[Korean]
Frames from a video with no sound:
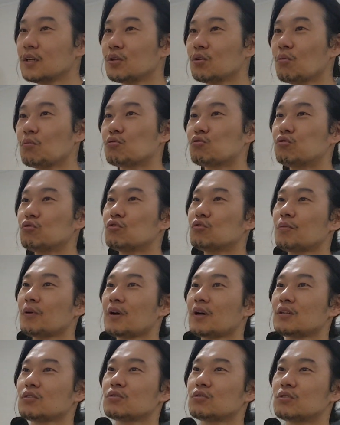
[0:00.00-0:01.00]
너무
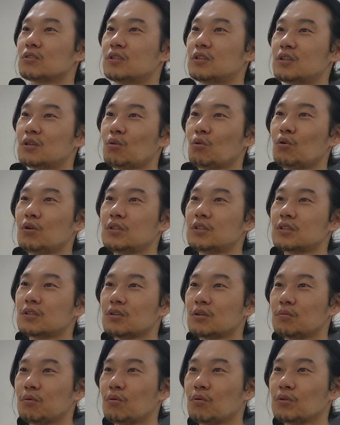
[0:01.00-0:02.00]
궁금해가지고 글을 올리신
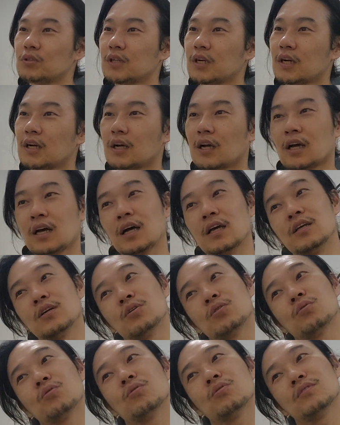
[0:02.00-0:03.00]
걸 보고 제가 아,
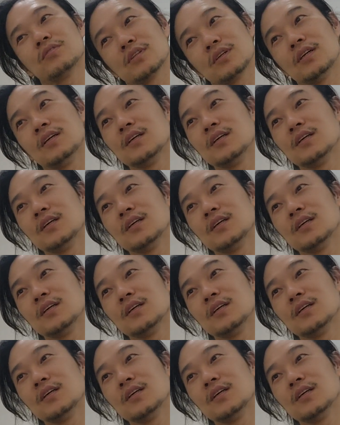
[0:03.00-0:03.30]
이것도